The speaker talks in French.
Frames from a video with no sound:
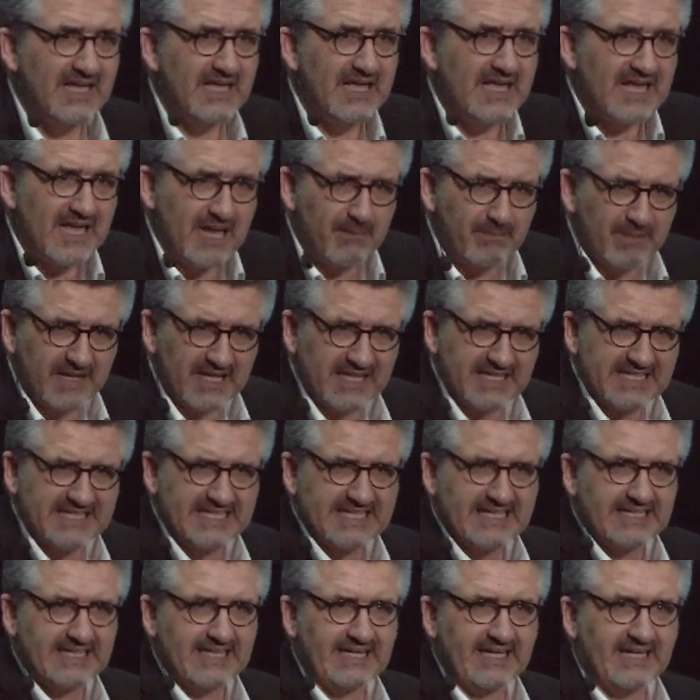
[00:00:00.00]
Et après,
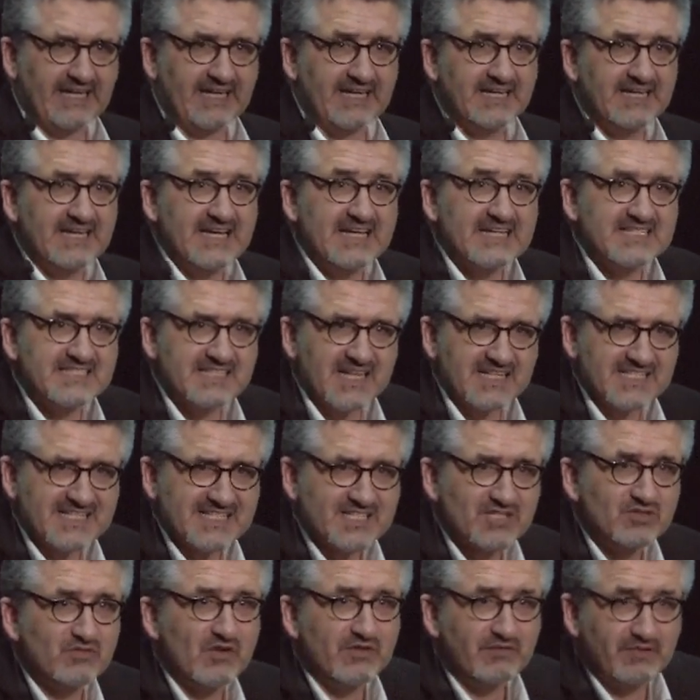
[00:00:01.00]
yeah! Ça, c'est ce
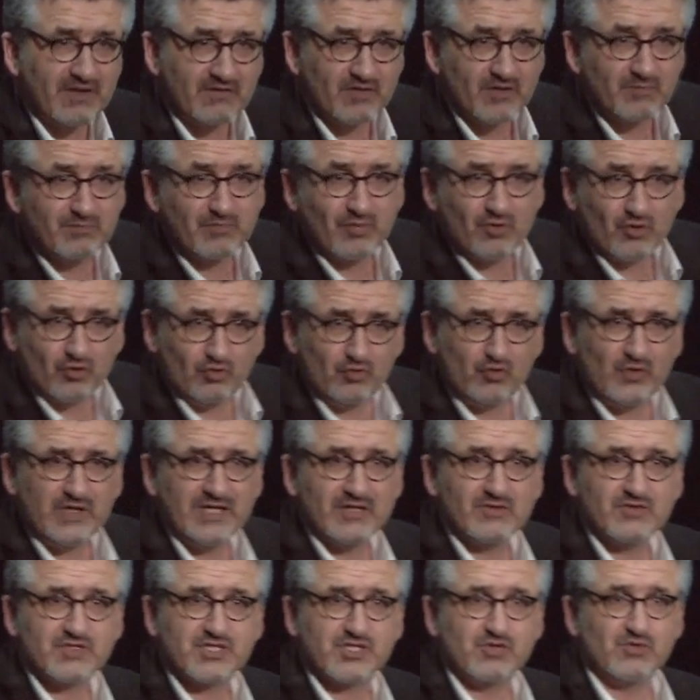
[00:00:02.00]
que doit faire votre produit
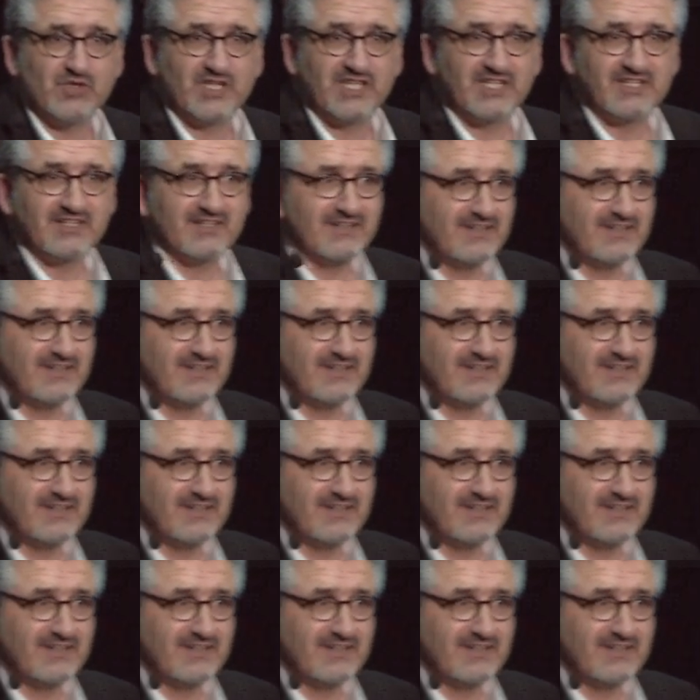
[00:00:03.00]
aussi.